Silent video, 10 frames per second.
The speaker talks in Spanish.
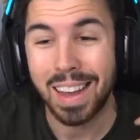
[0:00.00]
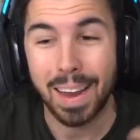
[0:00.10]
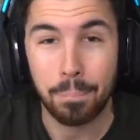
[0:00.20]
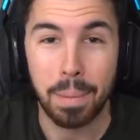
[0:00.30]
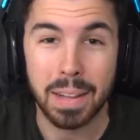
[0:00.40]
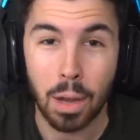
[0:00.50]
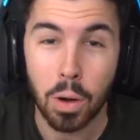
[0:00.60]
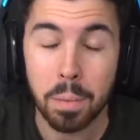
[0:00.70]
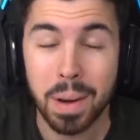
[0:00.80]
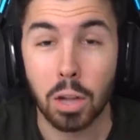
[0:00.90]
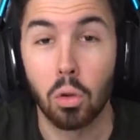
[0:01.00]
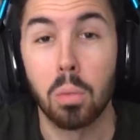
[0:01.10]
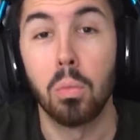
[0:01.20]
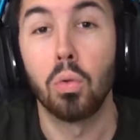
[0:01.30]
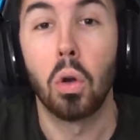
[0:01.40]
espectacular para que todo
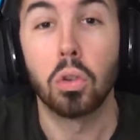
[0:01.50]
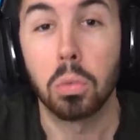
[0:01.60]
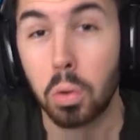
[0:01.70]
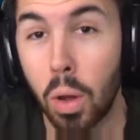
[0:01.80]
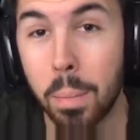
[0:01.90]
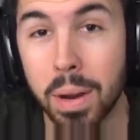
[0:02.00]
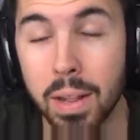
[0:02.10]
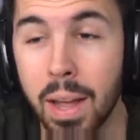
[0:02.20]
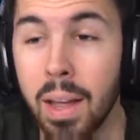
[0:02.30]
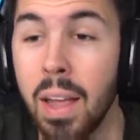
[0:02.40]
el mundo, sobre todo, aprenda